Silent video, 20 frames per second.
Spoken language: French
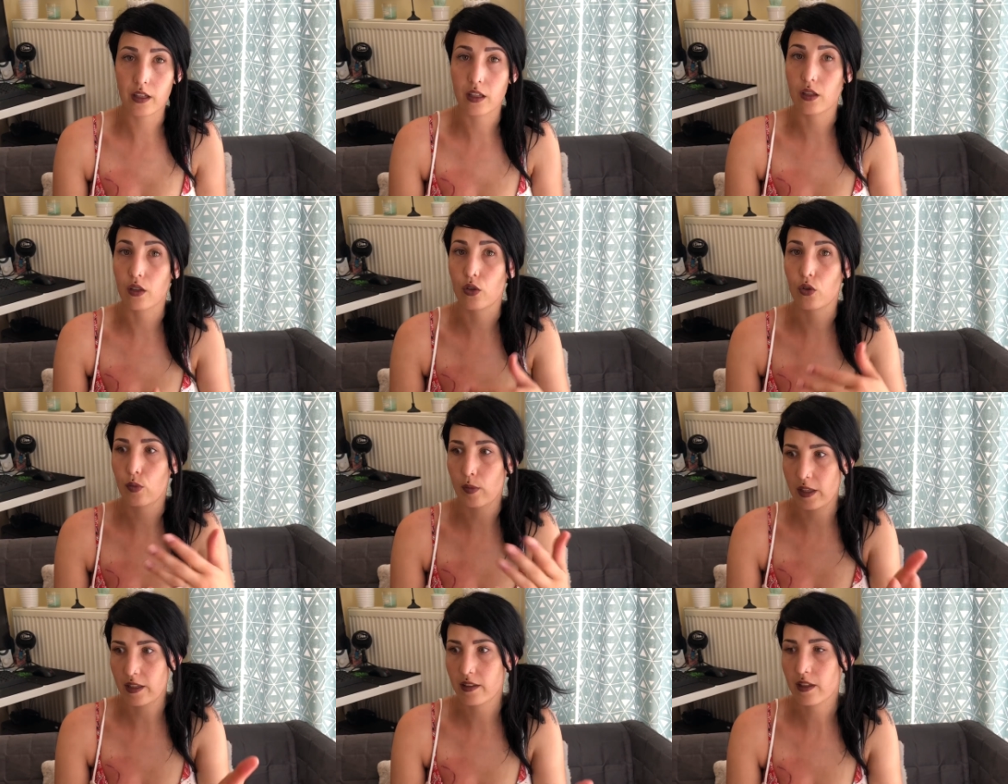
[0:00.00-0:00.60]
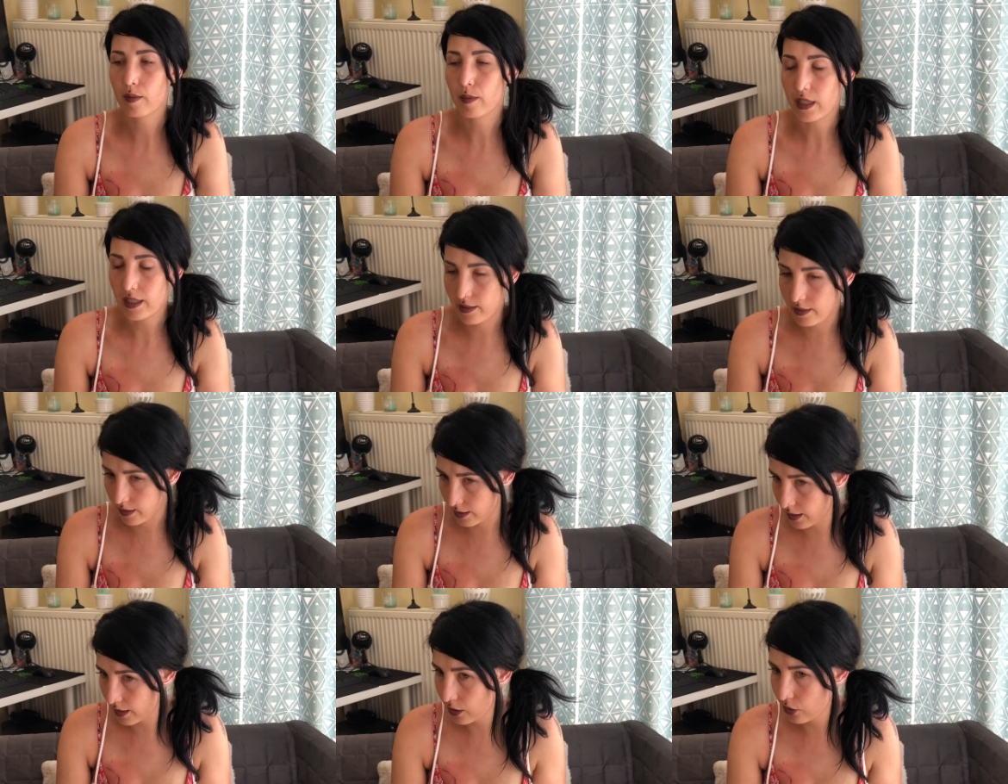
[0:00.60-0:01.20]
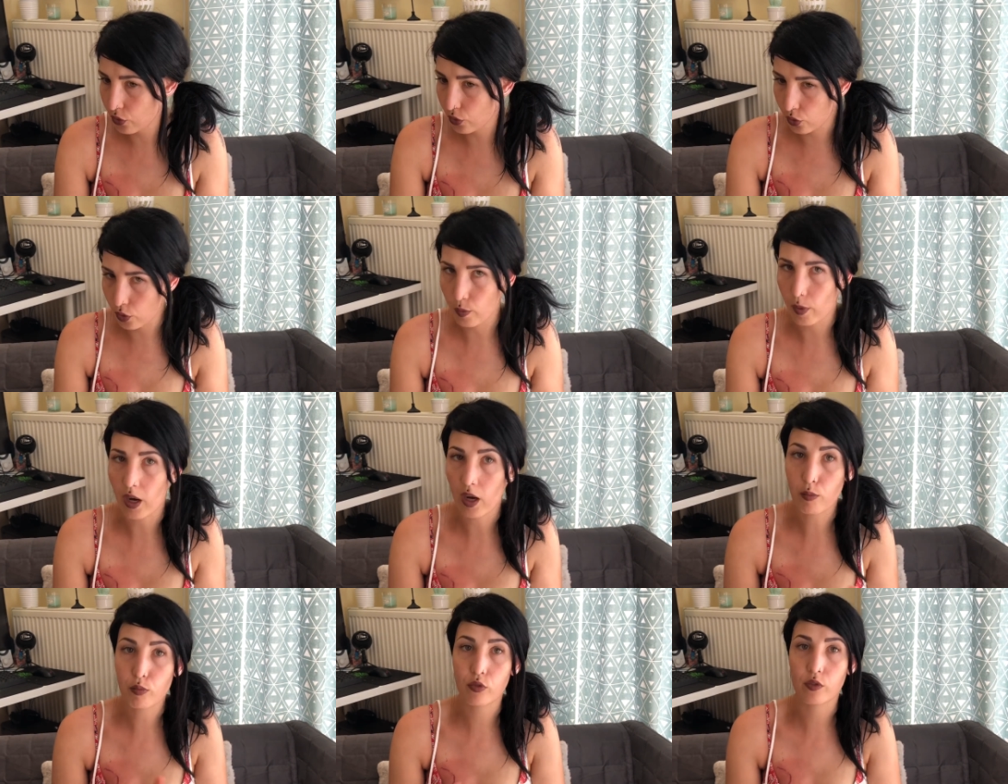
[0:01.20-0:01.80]
Et le médecin m'a dit que le
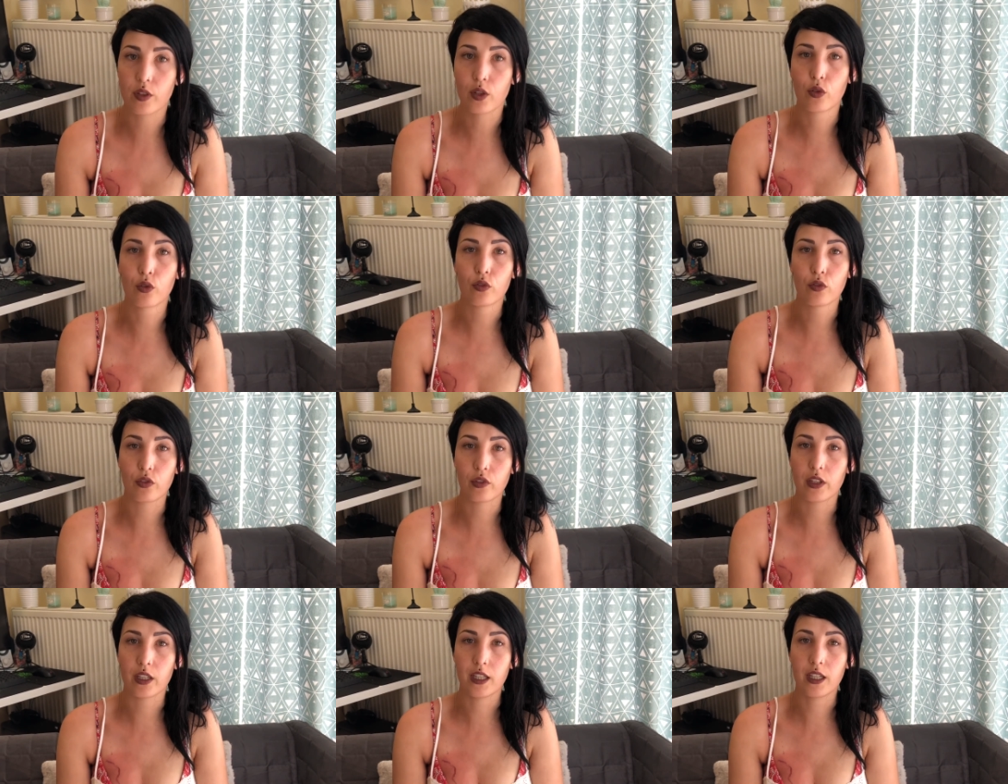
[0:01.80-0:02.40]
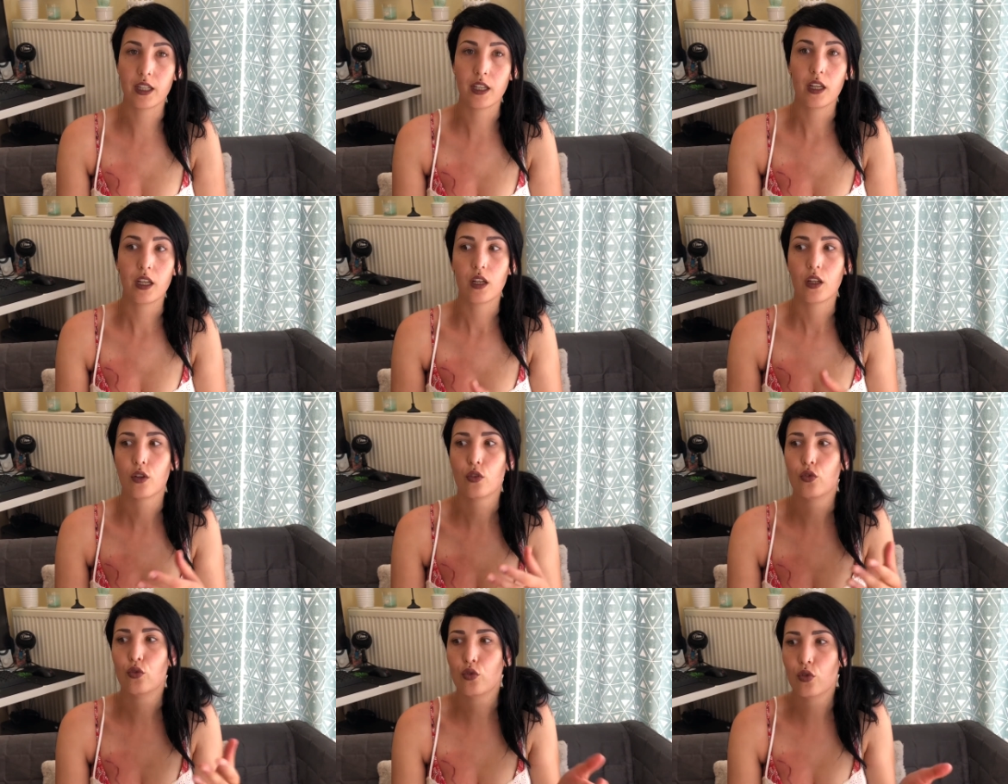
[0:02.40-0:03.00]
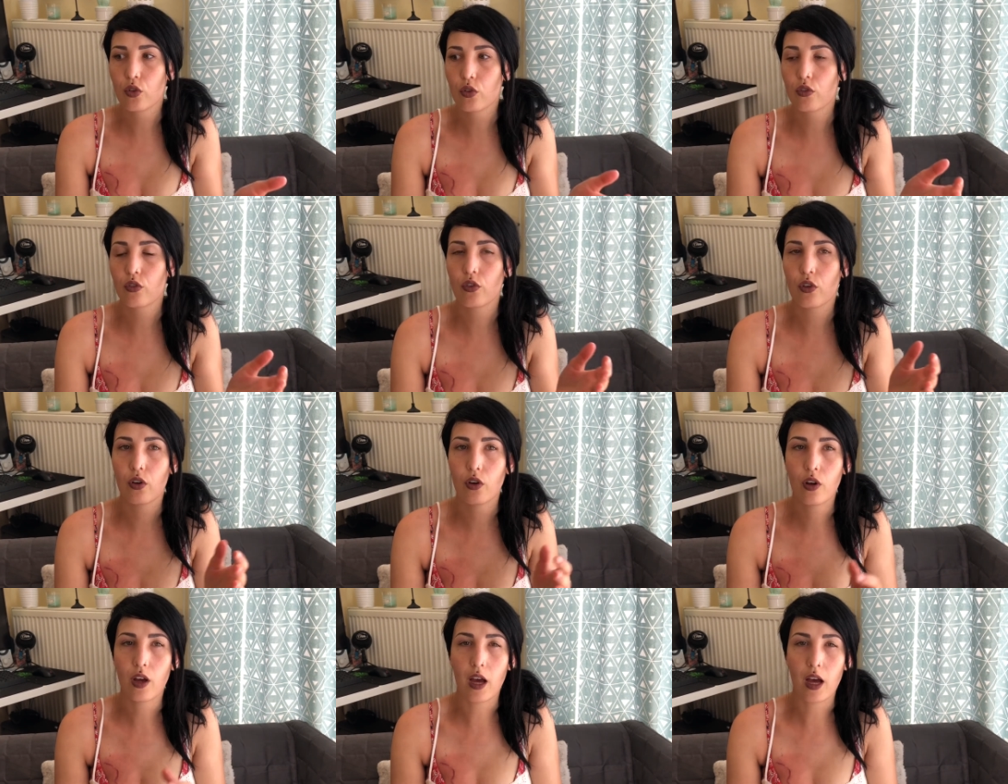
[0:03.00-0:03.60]
bras pouvait gonfler deux
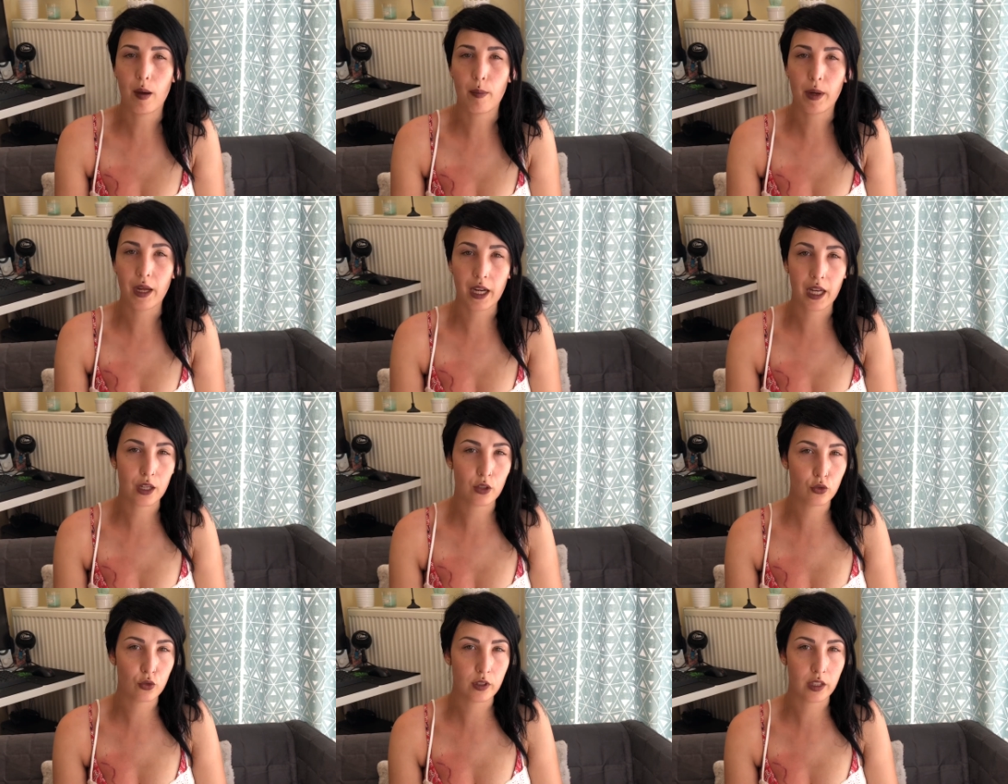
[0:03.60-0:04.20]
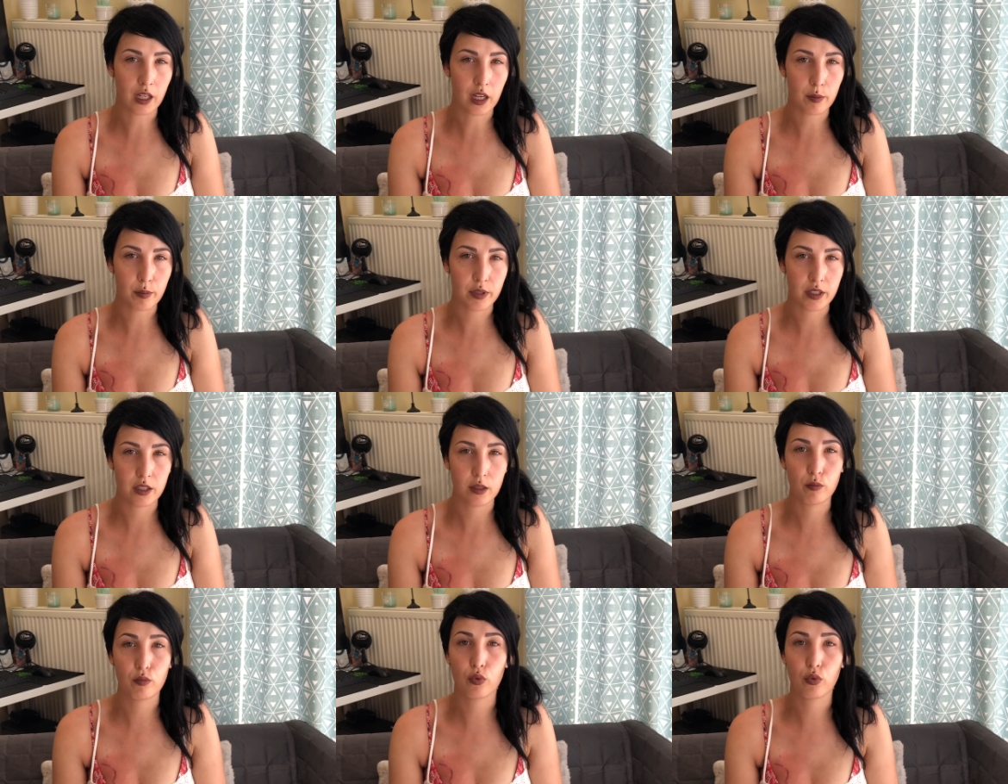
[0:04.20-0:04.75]
ans après la radiothérapie.